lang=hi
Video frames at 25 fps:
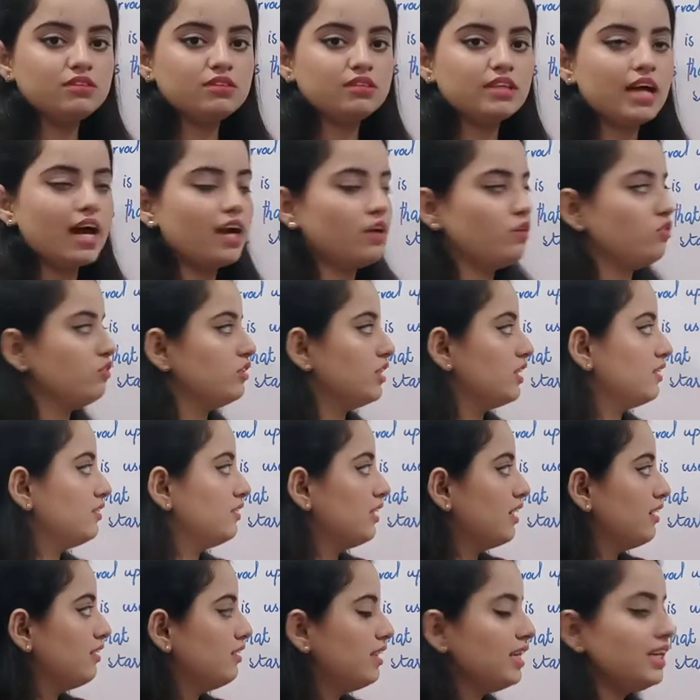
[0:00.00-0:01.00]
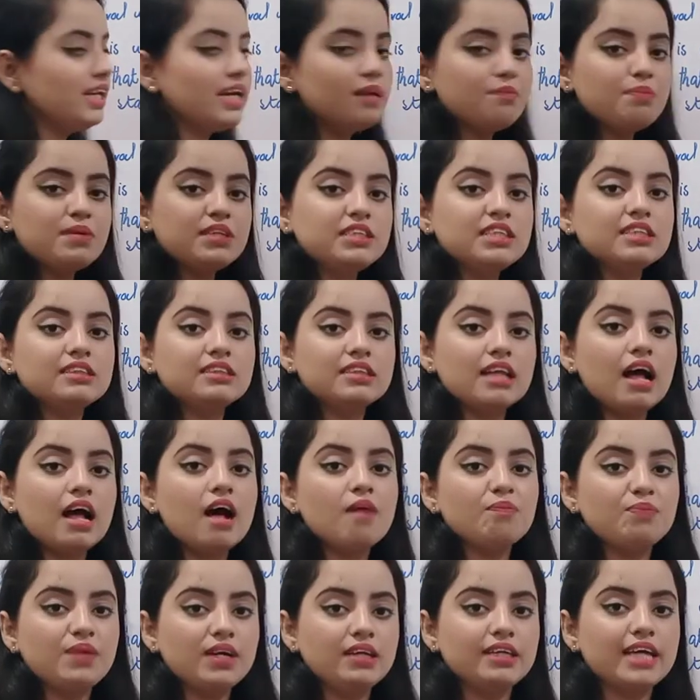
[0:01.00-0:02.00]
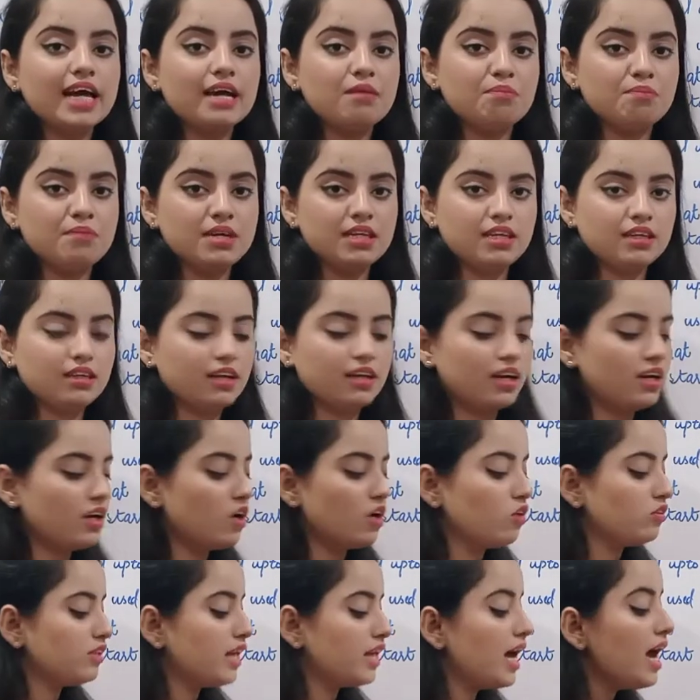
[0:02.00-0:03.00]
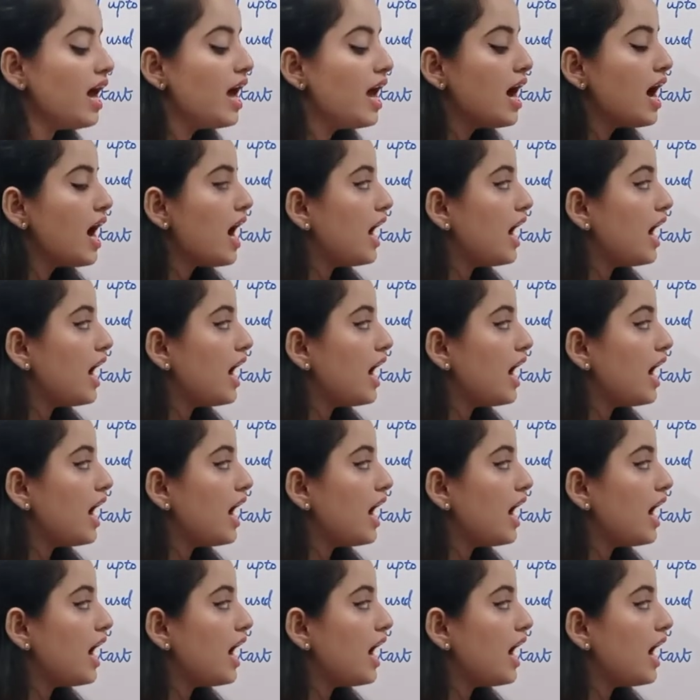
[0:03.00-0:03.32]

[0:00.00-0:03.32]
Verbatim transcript: स्टार्ट हो जाती है ठीक है फिर जितना आपने टाइम मैयर करना होता है